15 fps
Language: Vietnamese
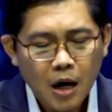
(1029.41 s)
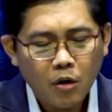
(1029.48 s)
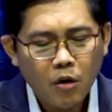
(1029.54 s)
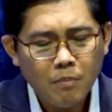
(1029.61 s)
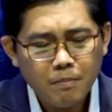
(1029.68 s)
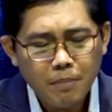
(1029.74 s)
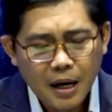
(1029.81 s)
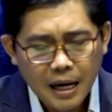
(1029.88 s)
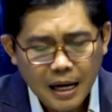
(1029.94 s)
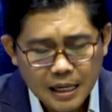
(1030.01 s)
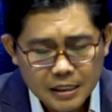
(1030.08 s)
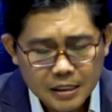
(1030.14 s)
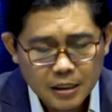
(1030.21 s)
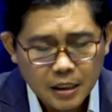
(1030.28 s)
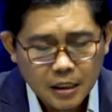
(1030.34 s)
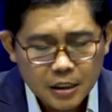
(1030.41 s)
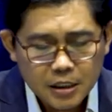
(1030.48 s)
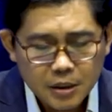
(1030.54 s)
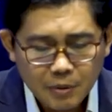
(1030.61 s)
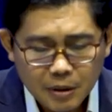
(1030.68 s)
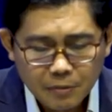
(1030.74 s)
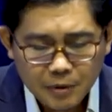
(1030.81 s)
Cùng bà hai
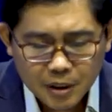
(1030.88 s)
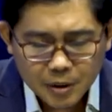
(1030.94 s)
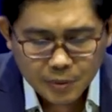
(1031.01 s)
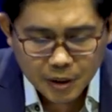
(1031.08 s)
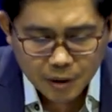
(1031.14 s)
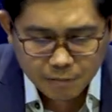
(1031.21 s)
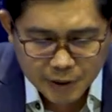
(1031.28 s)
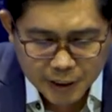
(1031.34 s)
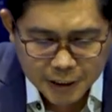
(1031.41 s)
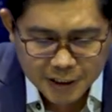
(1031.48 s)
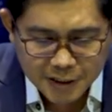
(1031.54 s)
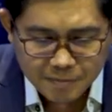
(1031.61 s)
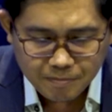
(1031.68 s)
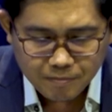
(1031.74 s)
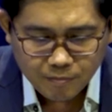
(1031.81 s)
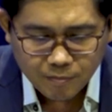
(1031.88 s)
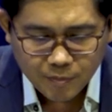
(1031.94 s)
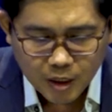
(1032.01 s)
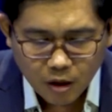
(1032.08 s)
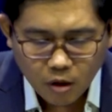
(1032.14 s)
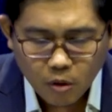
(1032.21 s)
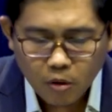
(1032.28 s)
chỉ vật viết thơ ở vầy.
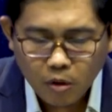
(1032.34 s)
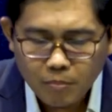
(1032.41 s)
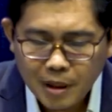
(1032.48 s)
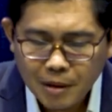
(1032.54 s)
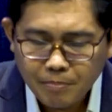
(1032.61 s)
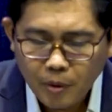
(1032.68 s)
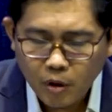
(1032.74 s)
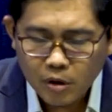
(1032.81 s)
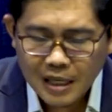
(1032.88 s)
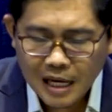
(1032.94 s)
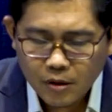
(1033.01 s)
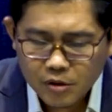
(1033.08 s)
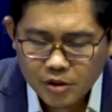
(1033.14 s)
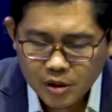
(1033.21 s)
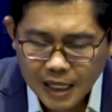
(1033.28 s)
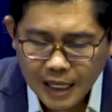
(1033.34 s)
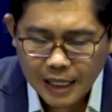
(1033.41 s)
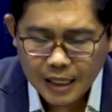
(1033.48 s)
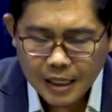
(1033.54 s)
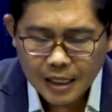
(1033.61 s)
Lục rộp bến Paul giang được cho này.